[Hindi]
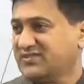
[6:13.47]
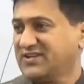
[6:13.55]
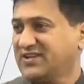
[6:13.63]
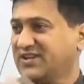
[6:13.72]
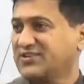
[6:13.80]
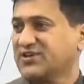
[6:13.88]
इज
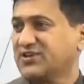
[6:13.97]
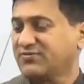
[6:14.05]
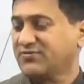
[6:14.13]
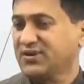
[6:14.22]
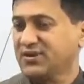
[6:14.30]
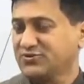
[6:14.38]
द नेचर
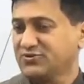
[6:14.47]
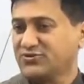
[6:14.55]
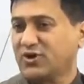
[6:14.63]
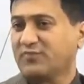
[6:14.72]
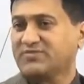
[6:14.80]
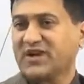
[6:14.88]
ऑफ
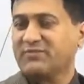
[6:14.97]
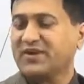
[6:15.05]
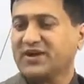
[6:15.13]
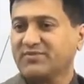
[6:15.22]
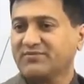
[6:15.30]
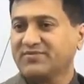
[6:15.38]
जॉब दैट
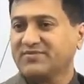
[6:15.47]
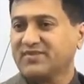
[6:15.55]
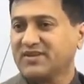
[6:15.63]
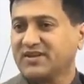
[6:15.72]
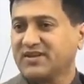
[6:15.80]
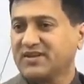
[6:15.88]
बिकम्स